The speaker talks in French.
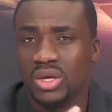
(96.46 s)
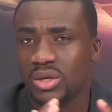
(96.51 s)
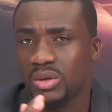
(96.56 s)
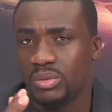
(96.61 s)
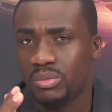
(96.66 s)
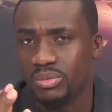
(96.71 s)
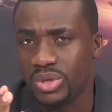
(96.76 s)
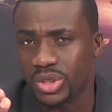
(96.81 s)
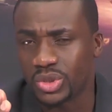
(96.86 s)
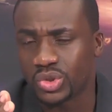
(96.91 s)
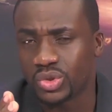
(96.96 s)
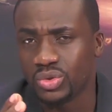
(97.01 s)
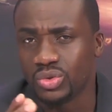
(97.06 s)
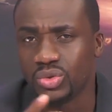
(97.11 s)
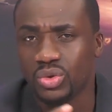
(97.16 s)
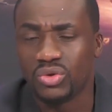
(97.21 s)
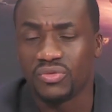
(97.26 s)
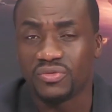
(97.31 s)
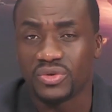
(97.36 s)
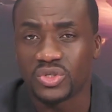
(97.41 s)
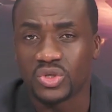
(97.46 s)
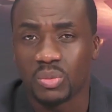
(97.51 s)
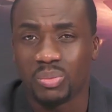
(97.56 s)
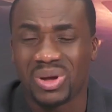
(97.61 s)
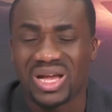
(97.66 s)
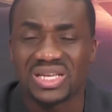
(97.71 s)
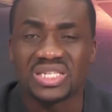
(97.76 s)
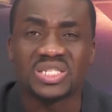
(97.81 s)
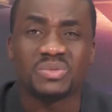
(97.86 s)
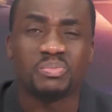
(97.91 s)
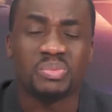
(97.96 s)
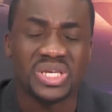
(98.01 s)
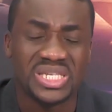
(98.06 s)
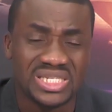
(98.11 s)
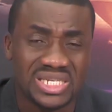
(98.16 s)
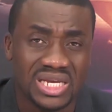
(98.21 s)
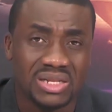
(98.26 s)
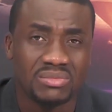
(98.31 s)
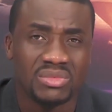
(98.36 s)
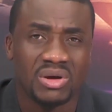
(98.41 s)
Bien sûr, nous ne le faisons pas
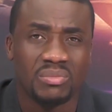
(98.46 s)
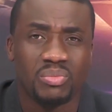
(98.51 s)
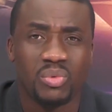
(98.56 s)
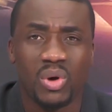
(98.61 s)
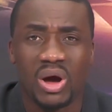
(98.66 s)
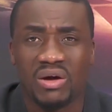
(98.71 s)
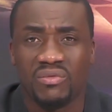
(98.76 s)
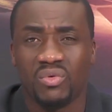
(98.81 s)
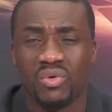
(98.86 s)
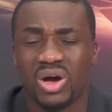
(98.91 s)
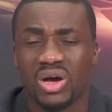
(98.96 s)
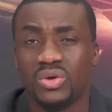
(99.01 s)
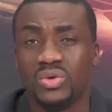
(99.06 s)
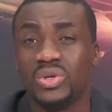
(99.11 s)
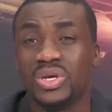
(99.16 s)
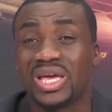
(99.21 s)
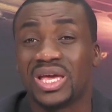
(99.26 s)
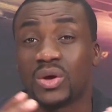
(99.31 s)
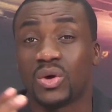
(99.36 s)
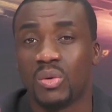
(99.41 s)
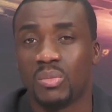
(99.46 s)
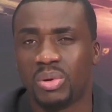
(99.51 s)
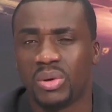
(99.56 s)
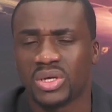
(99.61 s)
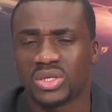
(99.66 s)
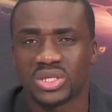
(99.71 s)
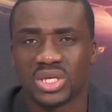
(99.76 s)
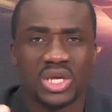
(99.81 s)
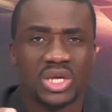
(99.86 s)
spécialement pour avoir une récompense.